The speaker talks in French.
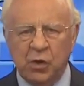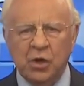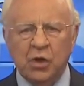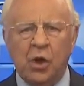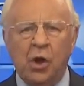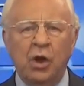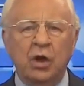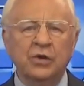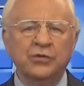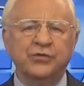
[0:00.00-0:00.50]

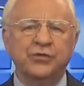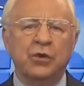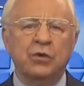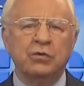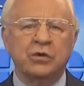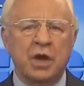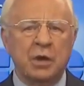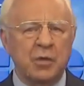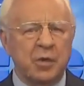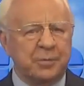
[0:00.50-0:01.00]
s'abattront
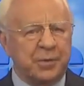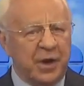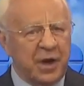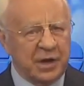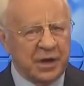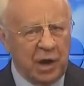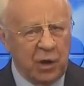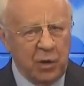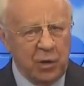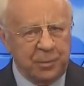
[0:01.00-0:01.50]
aussi
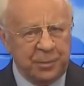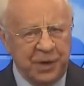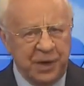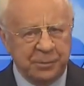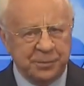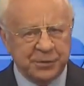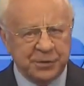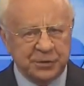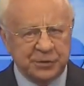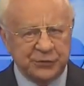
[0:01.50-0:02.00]
sur nos peuples